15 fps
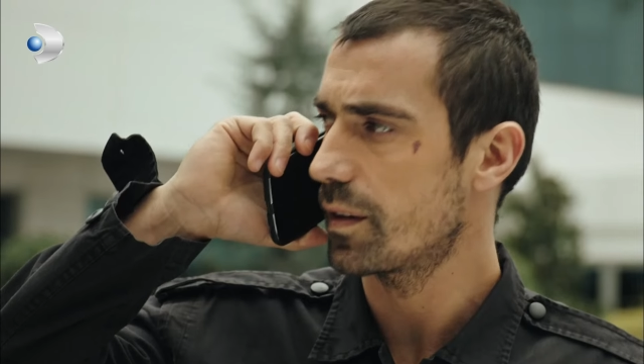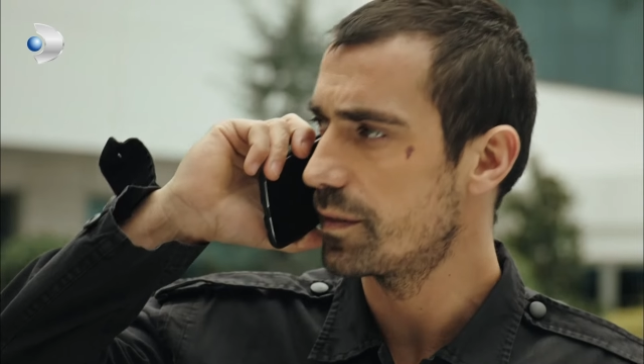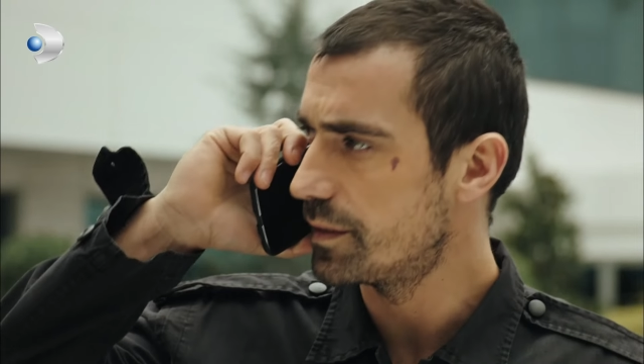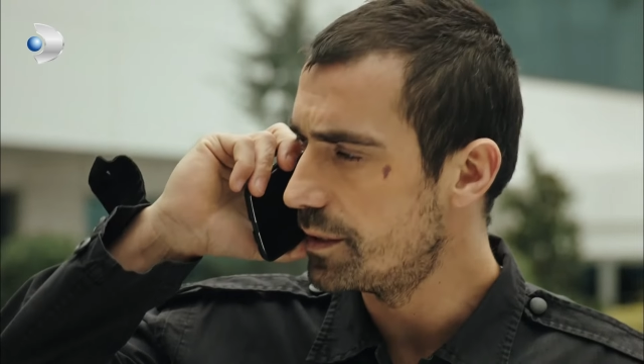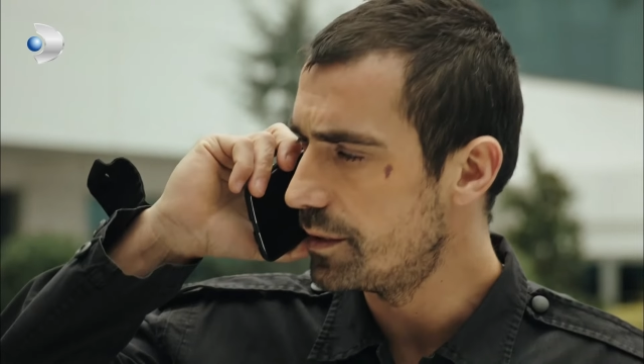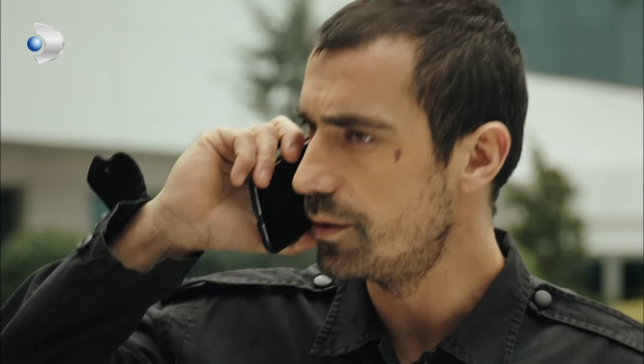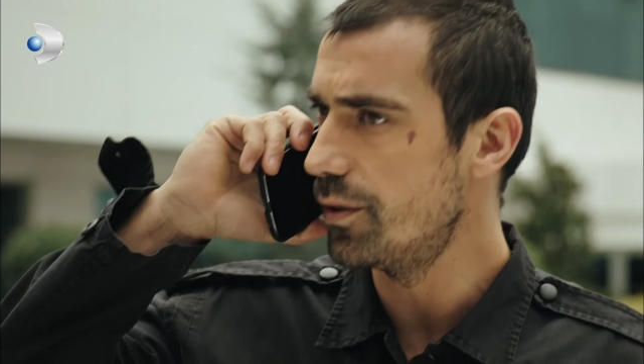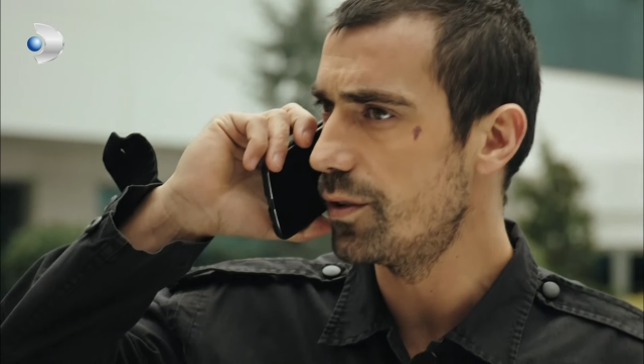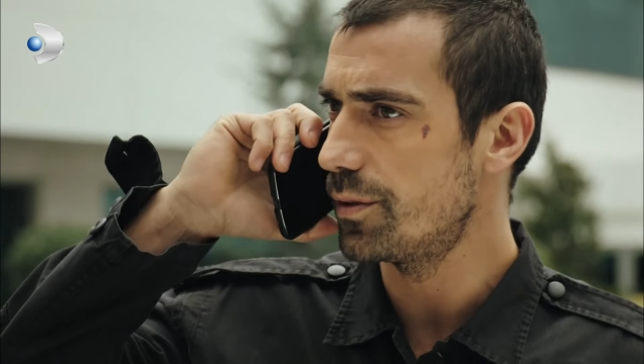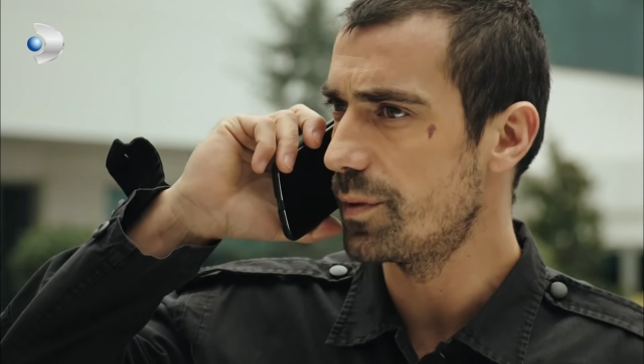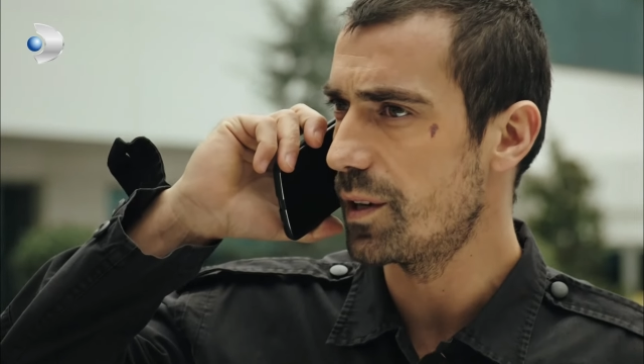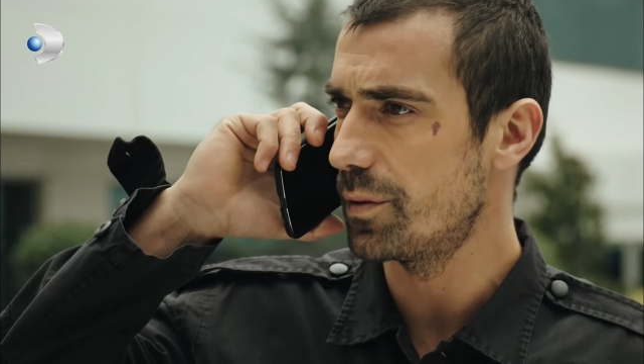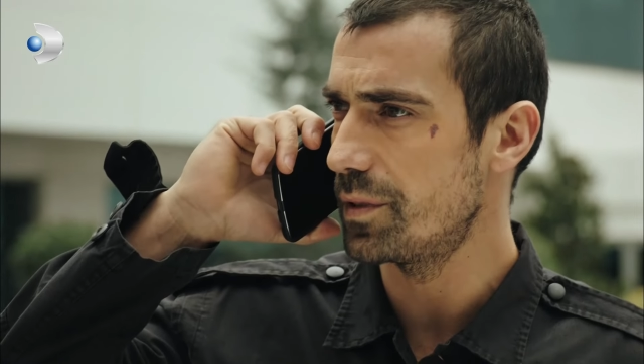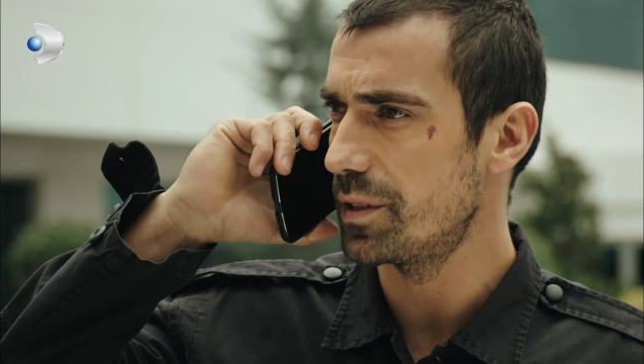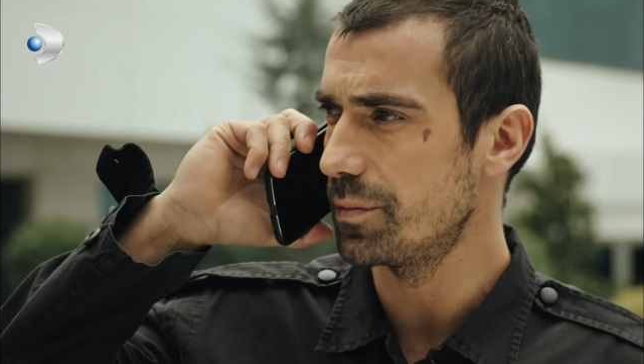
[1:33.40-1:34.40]
Dinliyorum
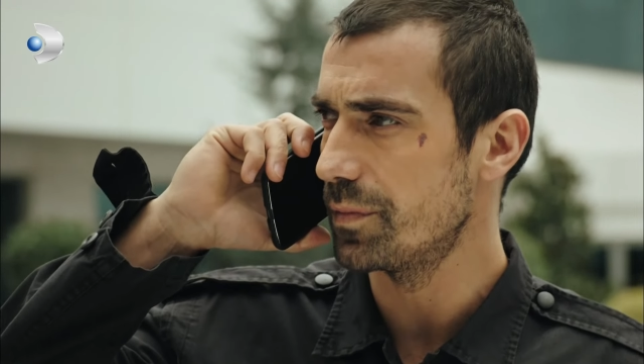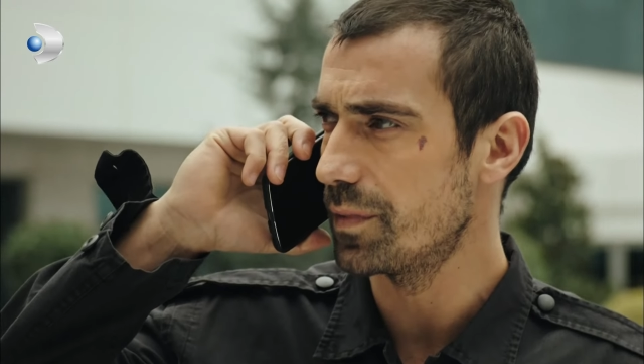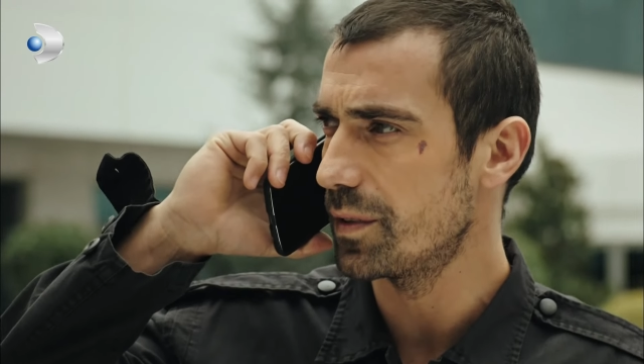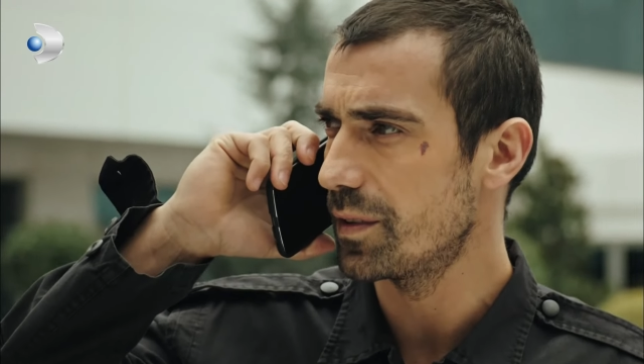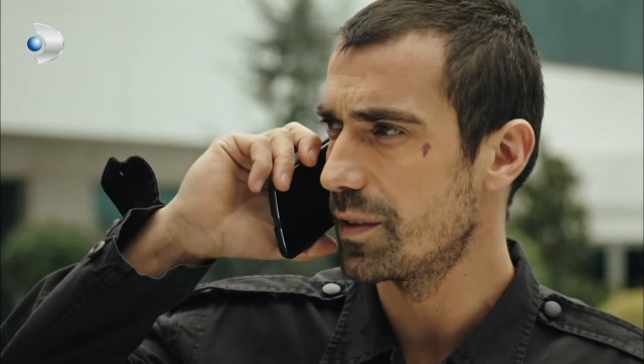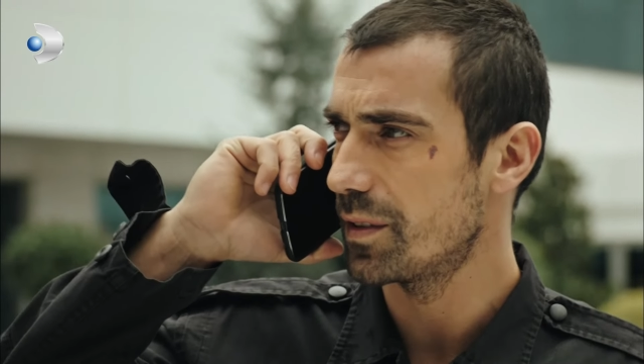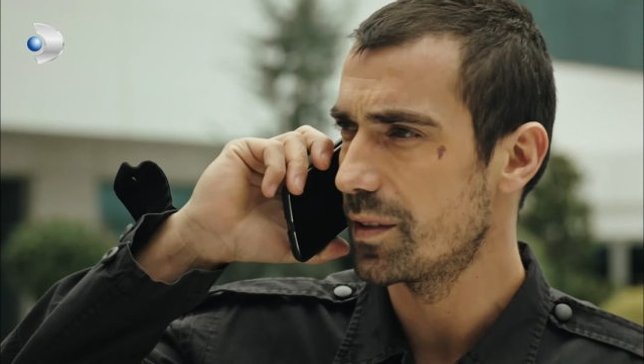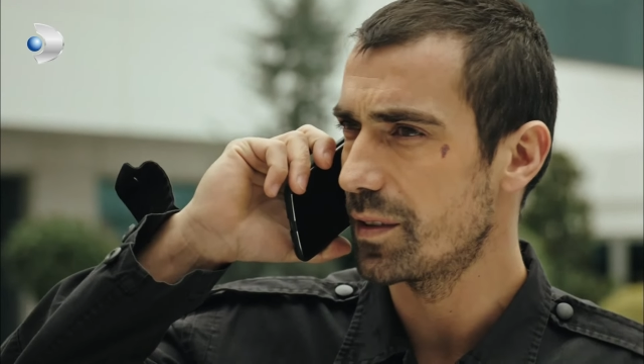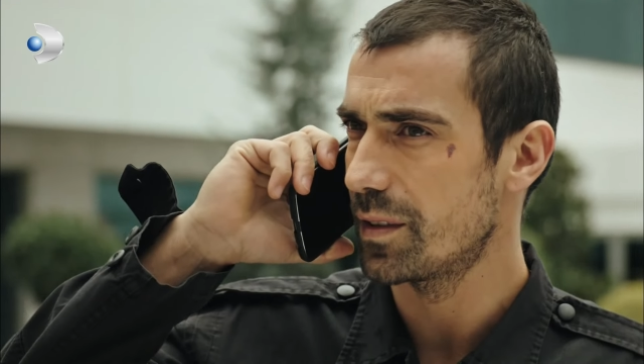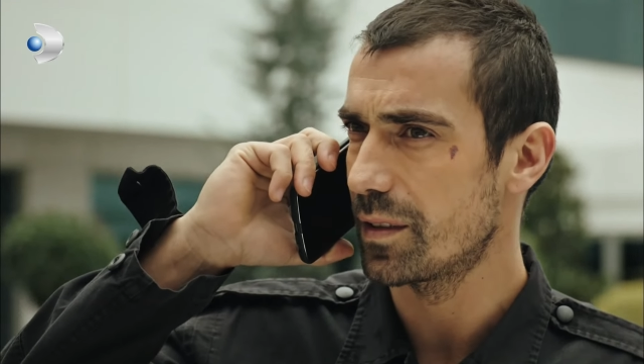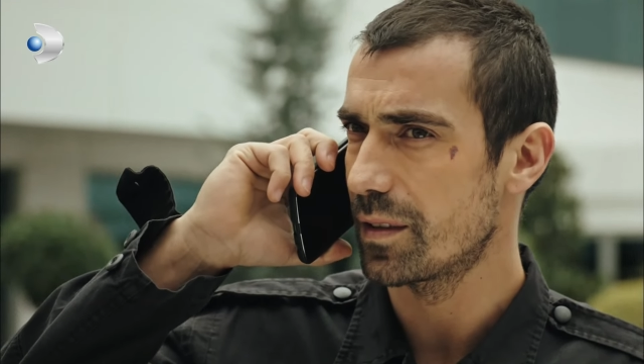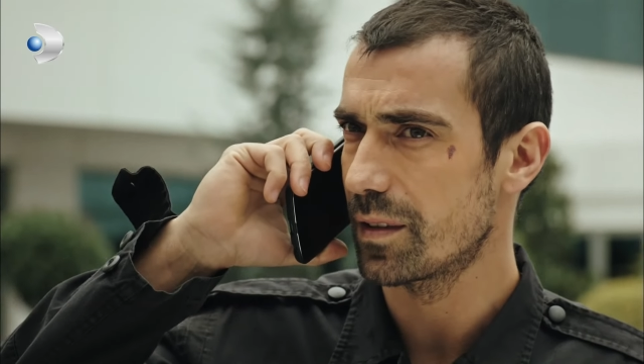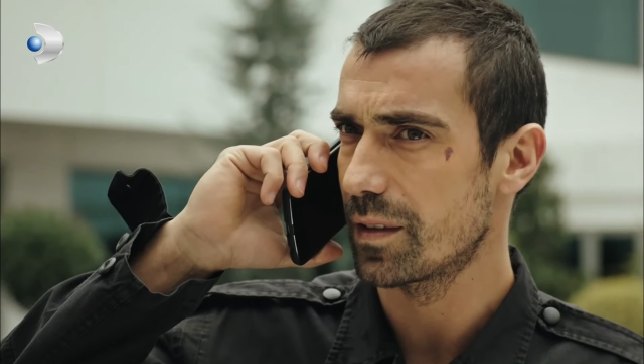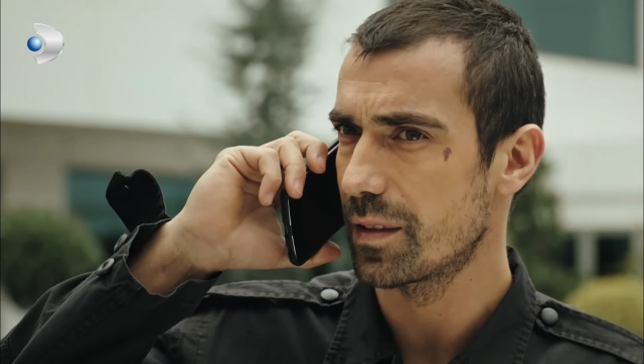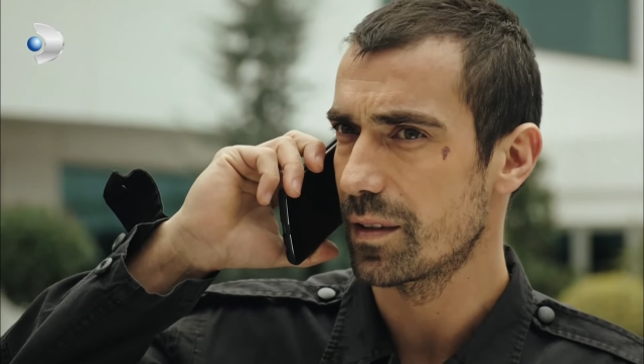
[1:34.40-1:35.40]
amirim. Bana
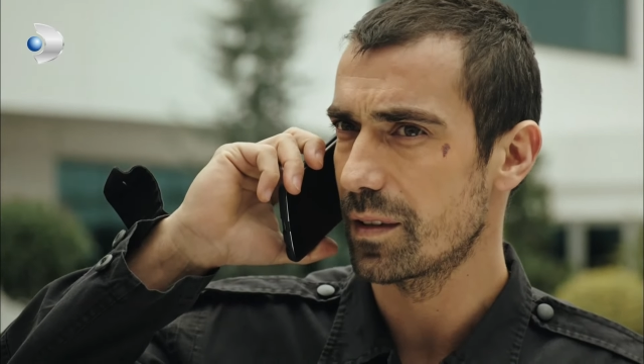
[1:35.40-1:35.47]
bak.